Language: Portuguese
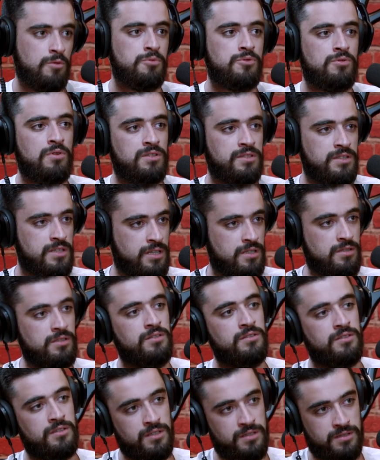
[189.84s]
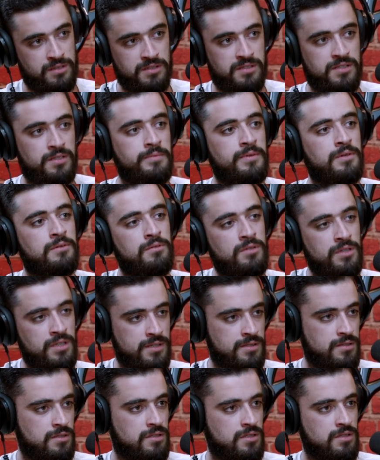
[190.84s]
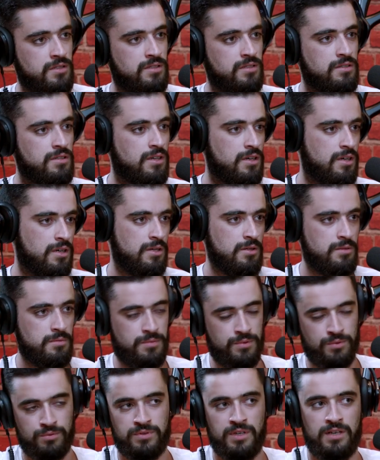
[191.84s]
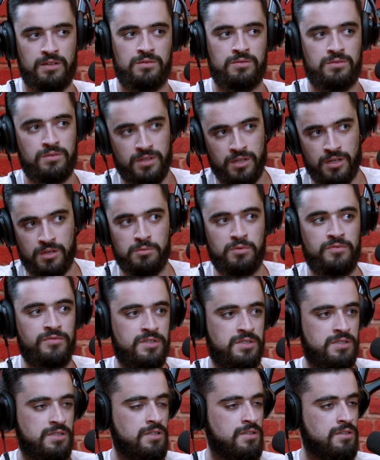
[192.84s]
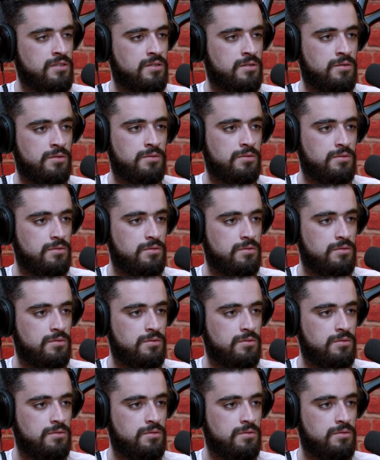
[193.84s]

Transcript: o pessoal tem aquele interesse em saber coisas e perguntar o que é que eu vou fazer. Tu, ou... tu